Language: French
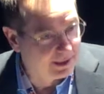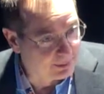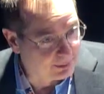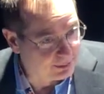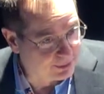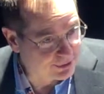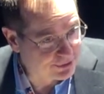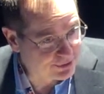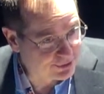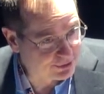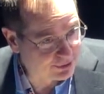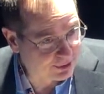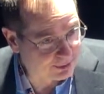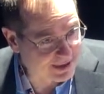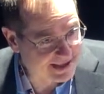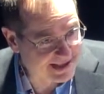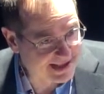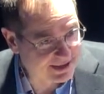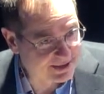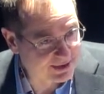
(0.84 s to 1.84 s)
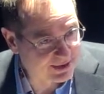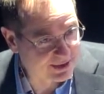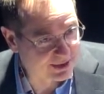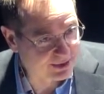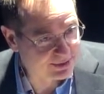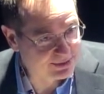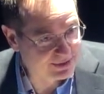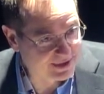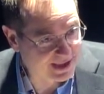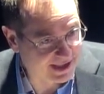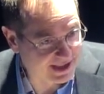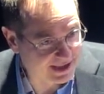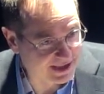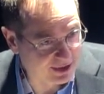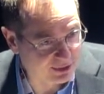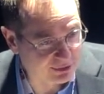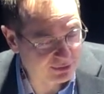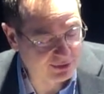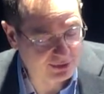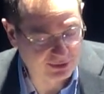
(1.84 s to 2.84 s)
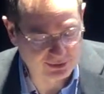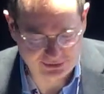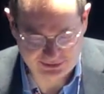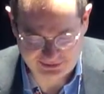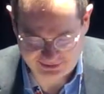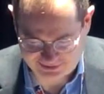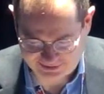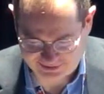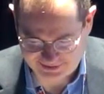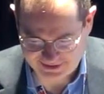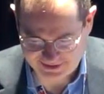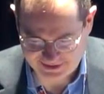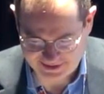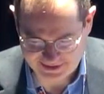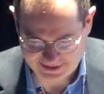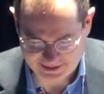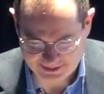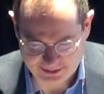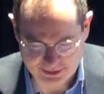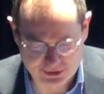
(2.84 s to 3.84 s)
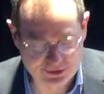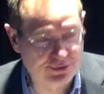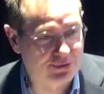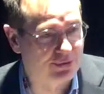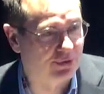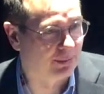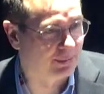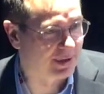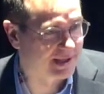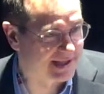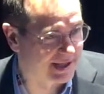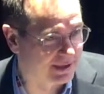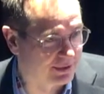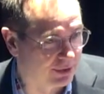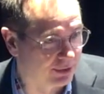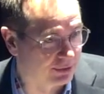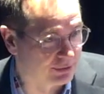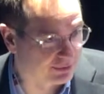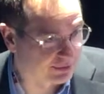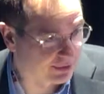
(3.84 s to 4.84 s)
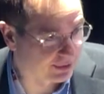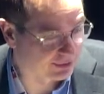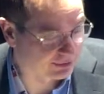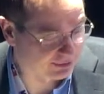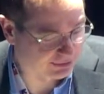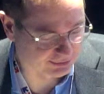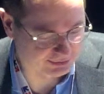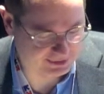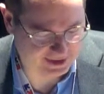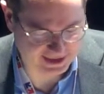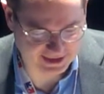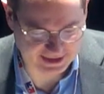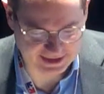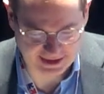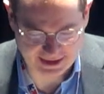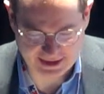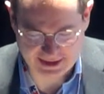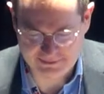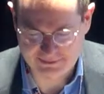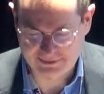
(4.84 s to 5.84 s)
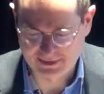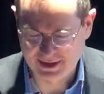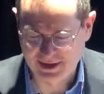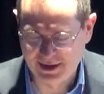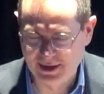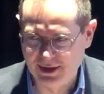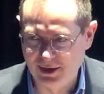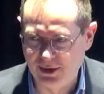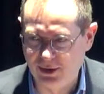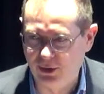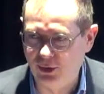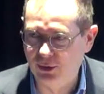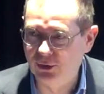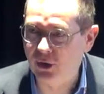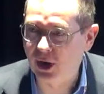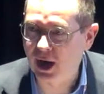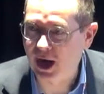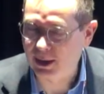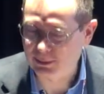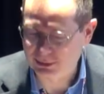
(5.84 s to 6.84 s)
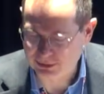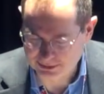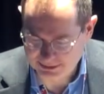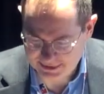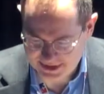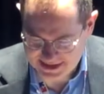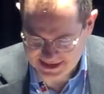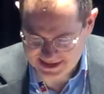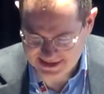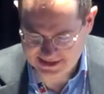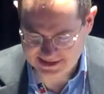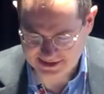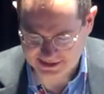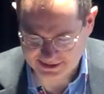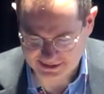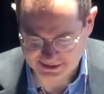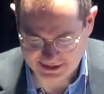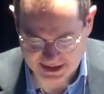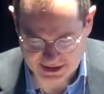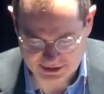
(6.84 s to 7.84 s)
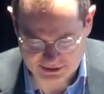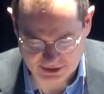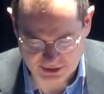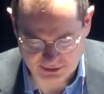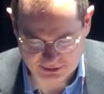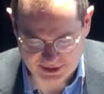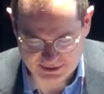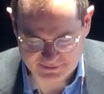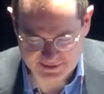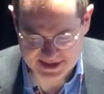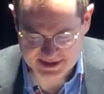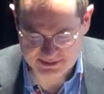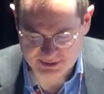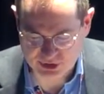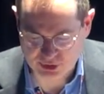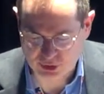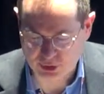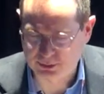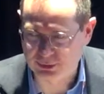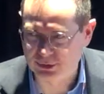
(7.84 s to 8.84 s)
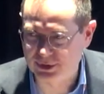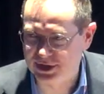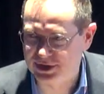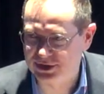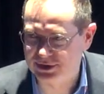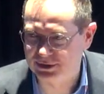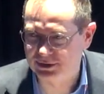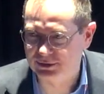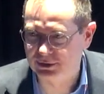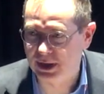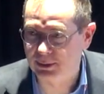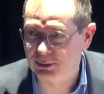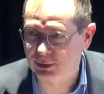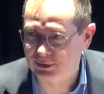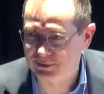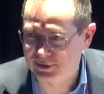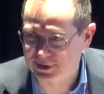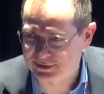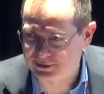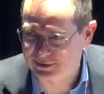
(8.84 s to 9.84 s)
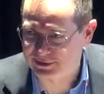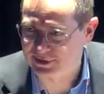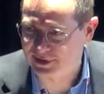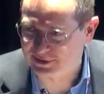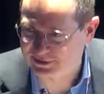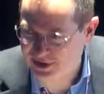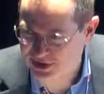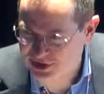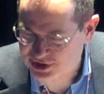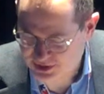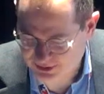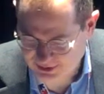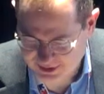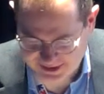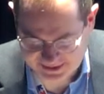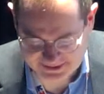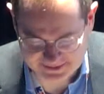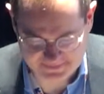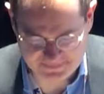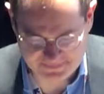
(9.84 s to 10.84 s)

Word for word: Monsieur l'ambassadeur du Canada en France, Monsieur l'ambassadeur de France au Canada, honorable ministre des Crown Investment Corporation de la province de Saskatchewan,